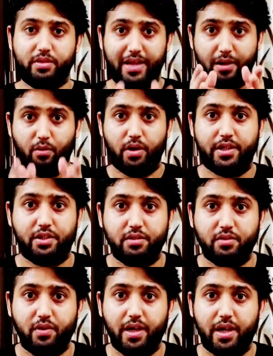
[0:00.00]

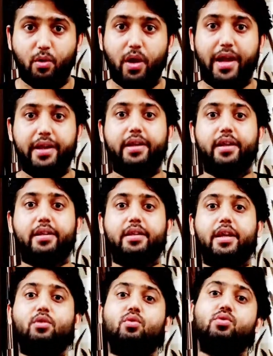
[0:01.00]
रेगुलेशंस वगैरह को एग्री करते
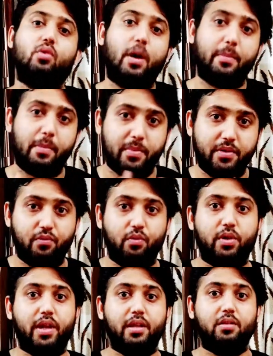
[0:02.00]
हैं तो उसको आप अपने
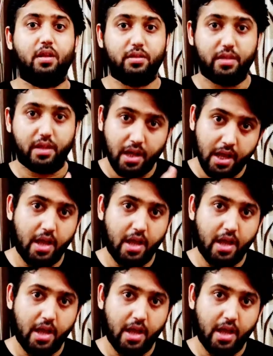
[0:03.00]
फ़ोन के अंदर